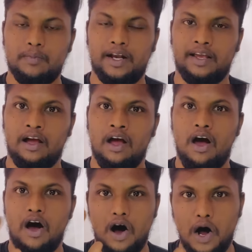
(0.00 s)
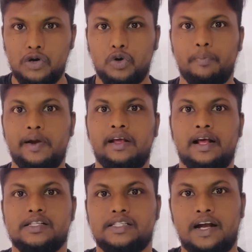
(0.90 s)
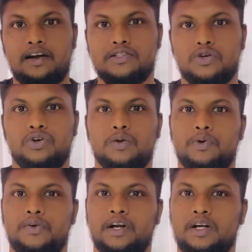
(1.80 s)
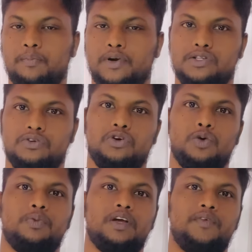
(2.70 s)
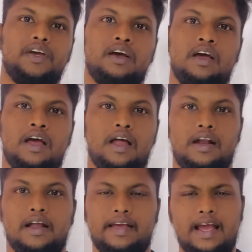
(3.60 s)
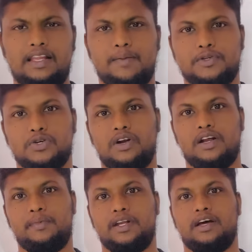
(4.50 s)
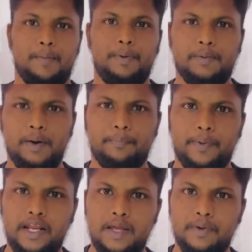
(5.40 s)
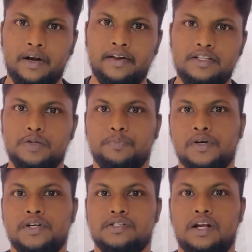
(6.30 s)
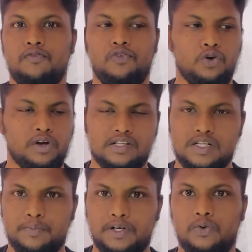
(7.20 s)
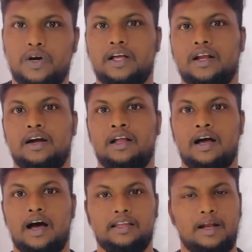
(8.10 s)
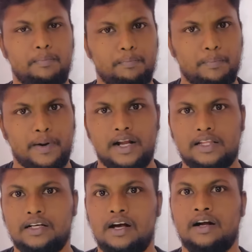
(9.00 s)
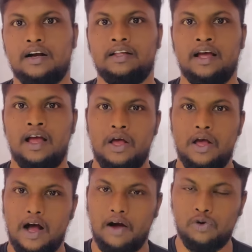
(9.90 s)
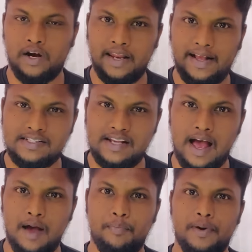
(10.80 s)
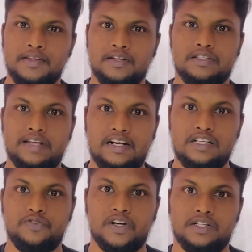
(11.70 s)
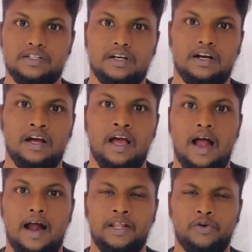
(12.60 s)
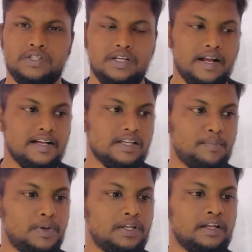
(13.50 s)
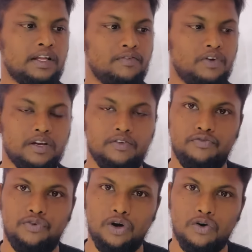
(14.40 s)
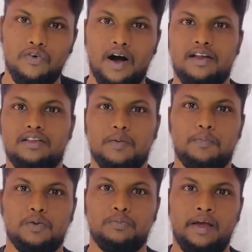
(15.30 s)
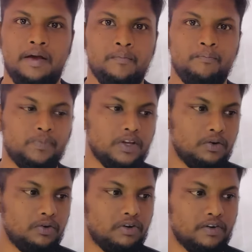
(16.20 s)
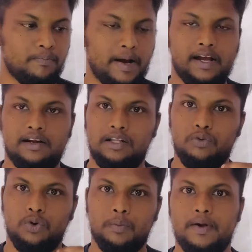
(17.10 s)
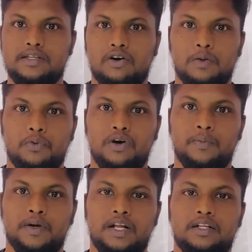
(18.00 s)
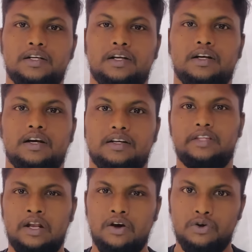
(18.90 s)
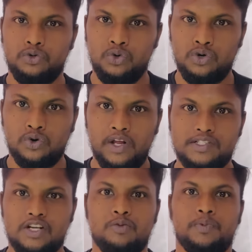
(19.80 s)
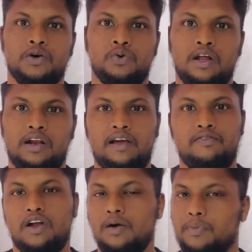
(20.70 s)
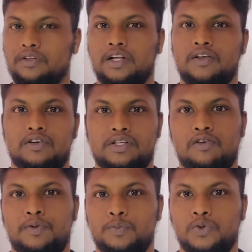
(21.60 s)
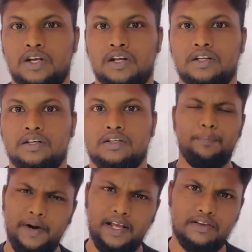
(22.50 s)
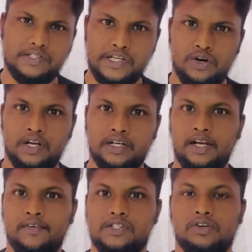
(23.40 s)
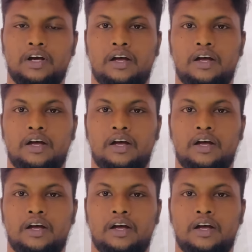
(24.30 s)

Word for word: மாட்டீங்க ஆட்டோமேட்டிக்காக சேட்னஸ் நோக்கி போயிடுவீங்க டிப்ரெஷன் நோக்கி போயிடுவீங்க நான் ஏன் அதை இப்போ சொல்கிறேன் அப்படின்னா இப்போ இந்த மாதிரி பெரிய பெரிய ரிச் பர்சன்ஸ்லாம் இவ்வளோ கஷ்டப்பட்டு உழைக்கிறாங்களே அதெல்லாம் பணத்துக்காக கிடையாது அவங்க கிடையாது எக்ஸ்ட்ரா ஹாப்பினஸ்க்கு சாட்டிஸ்ஃபேக்ஷனுக்காக அதுக்கு ஒரு சின்ன எக்ஸாம்பிள் தான் அது இவர் இவ்வளோ வாங்கினதுக்கப்புறமே ஒரு பாக்கெட்லேருந்து ஒரு பைசா கூட போகாத மாதிரி தான் இருந்துகிட்டு இருக்காரு இன்னும் நூறு கோடி செலவு பண்ணால் கூட லைஃப் லாங் பத்தாது ஒரு செலவு பண்ணி முடிக்கிறதுக்கு இப்போ நீங்கள் ஜீரோவில் இருக்கீங்கன்னு வச்சுக்கோங்க